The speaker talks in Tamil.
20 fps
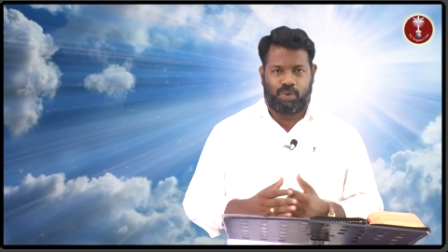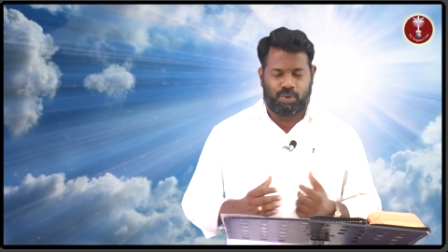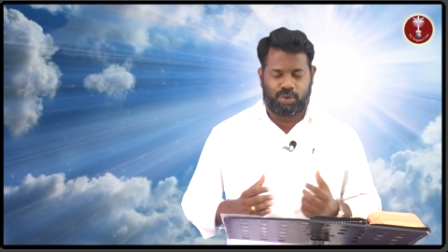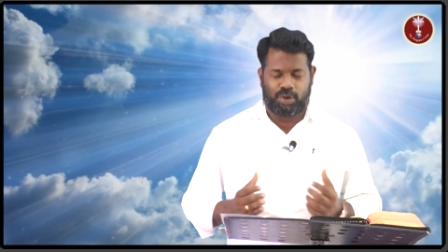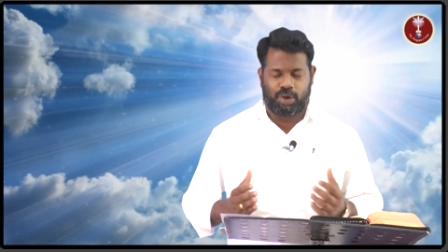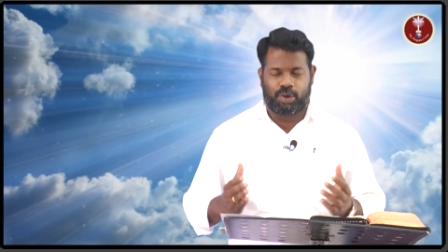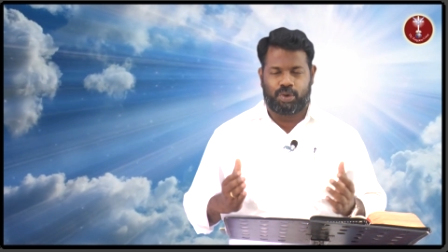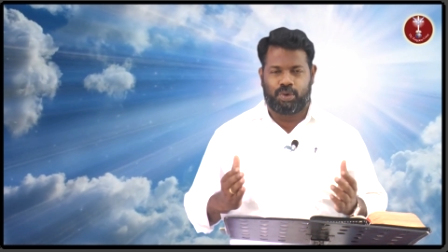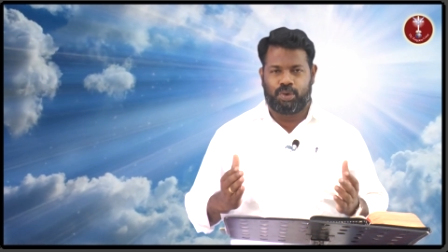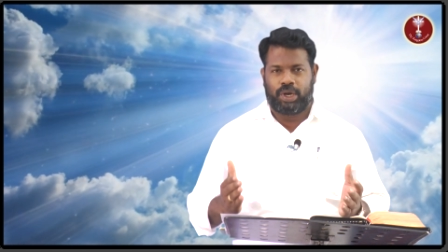
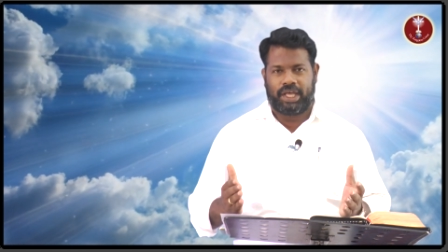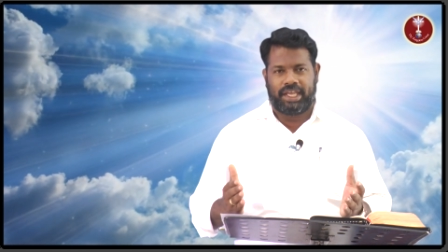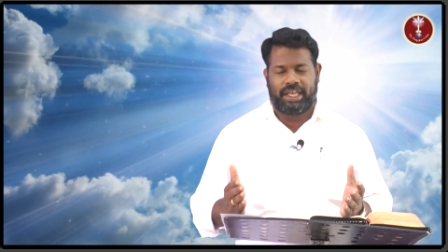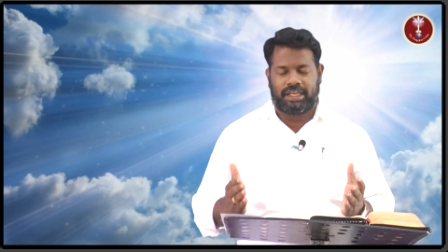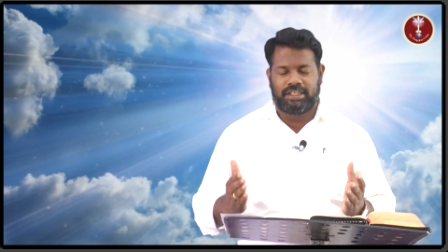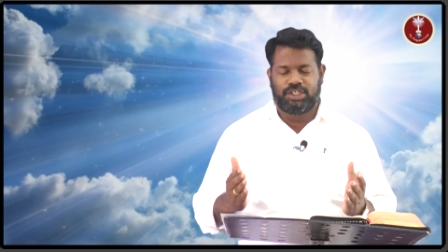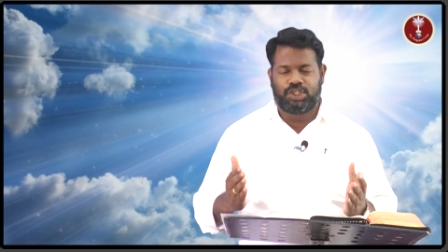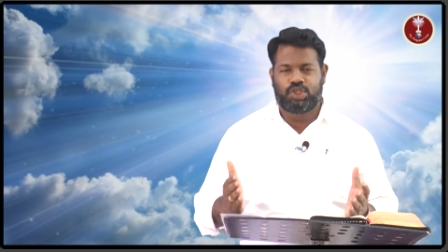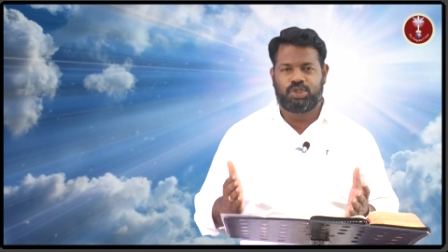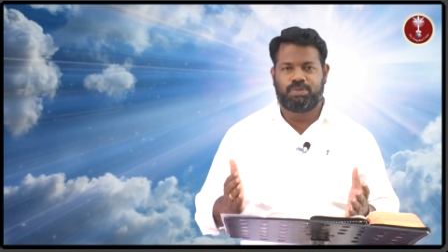உங்கள் கூட
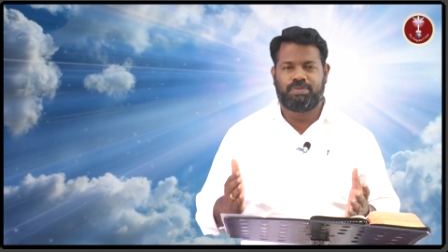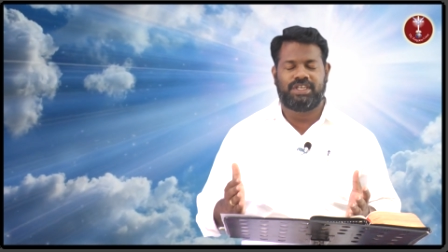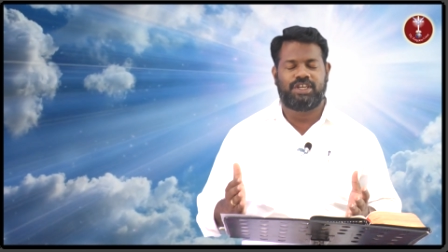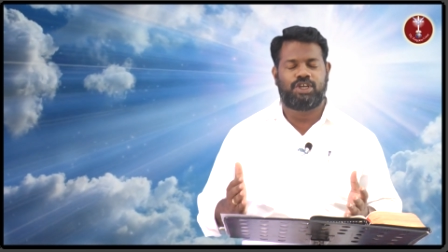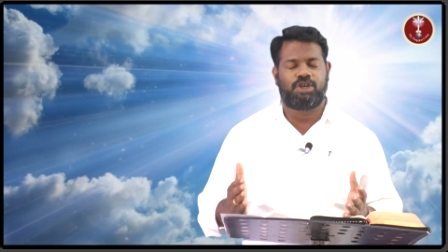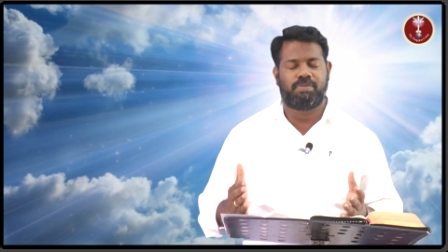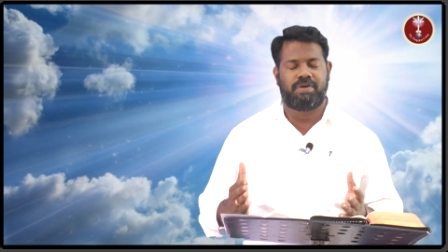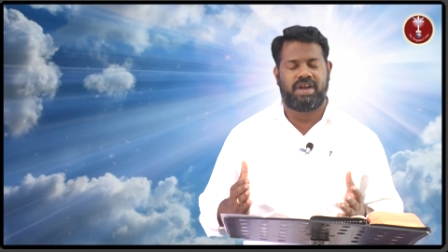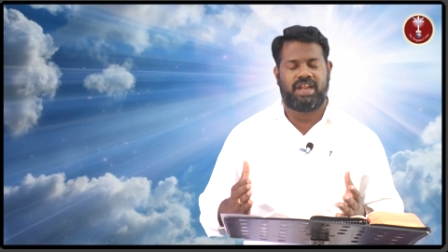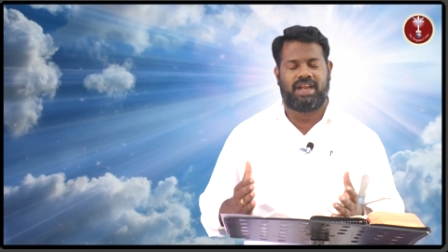என்றும்
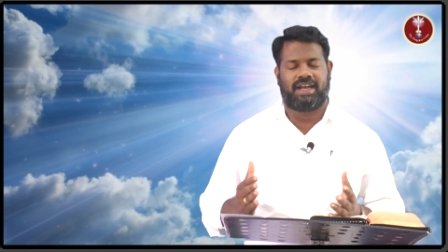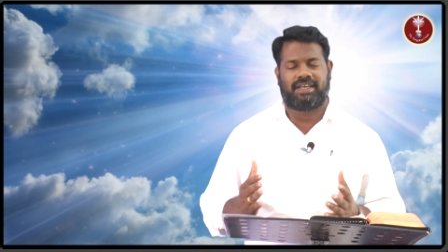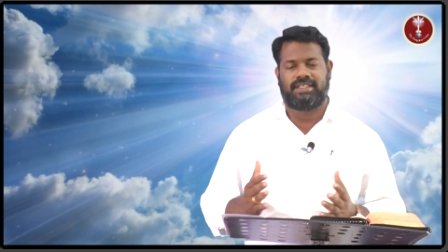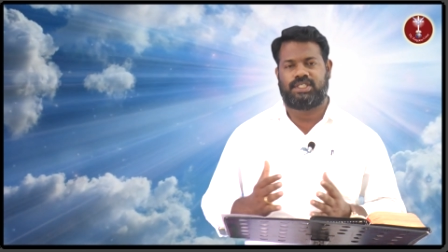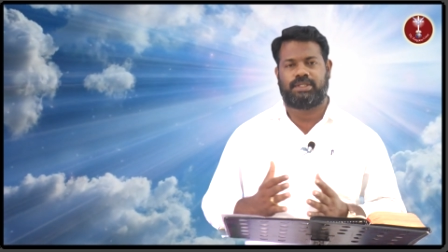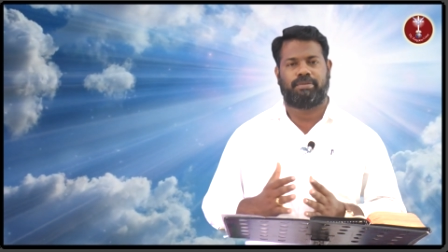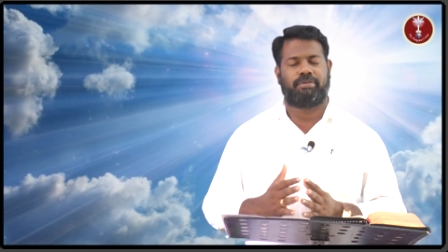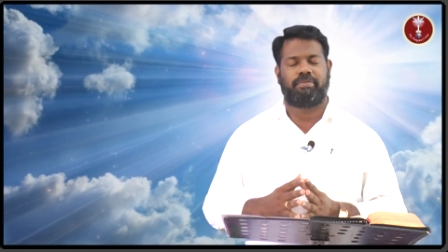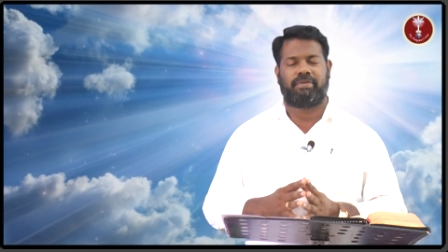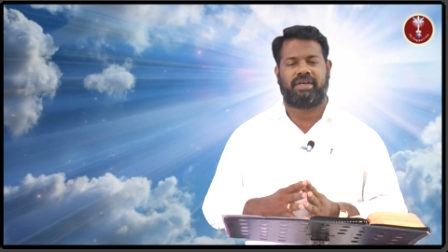இருக்கும்படி
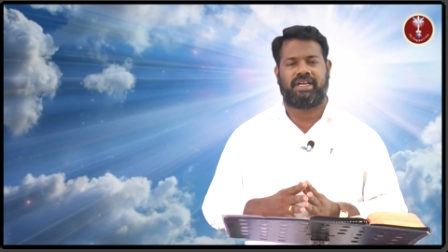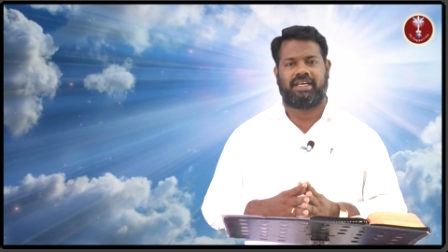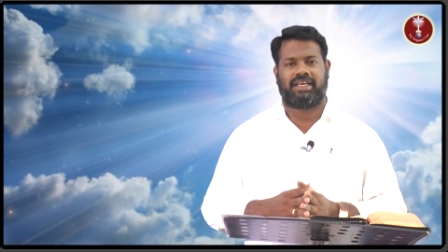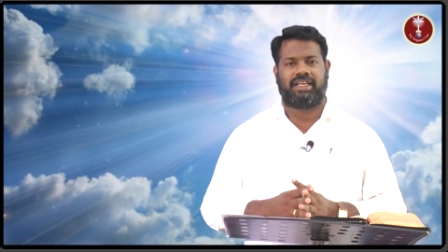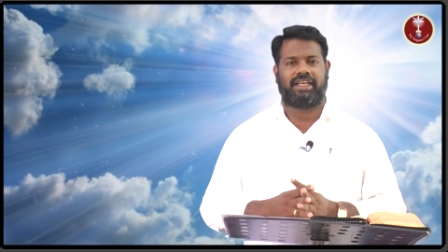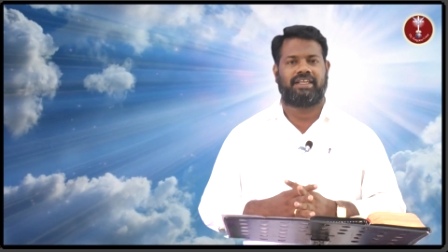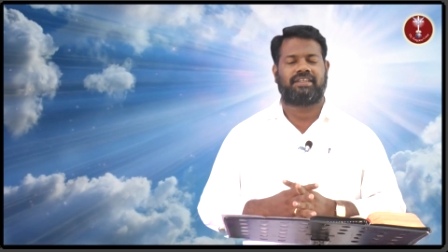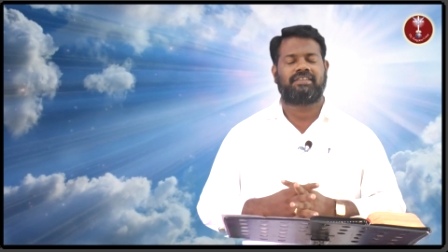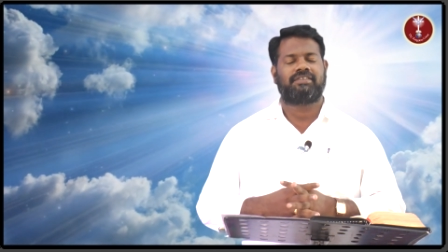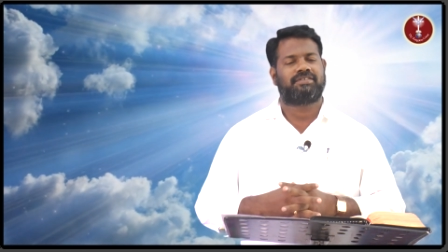நான் சொல்ல
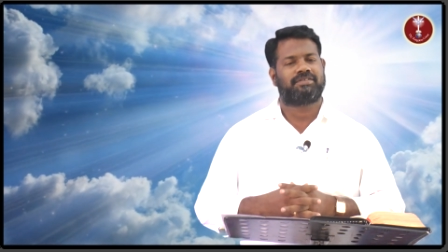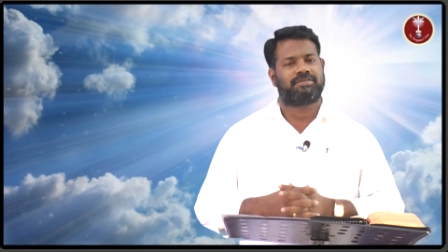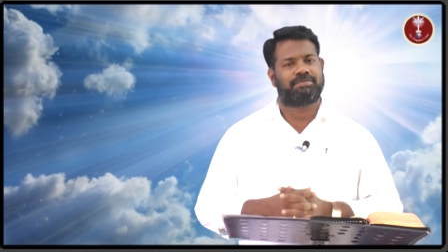பண்ணுகிறேன்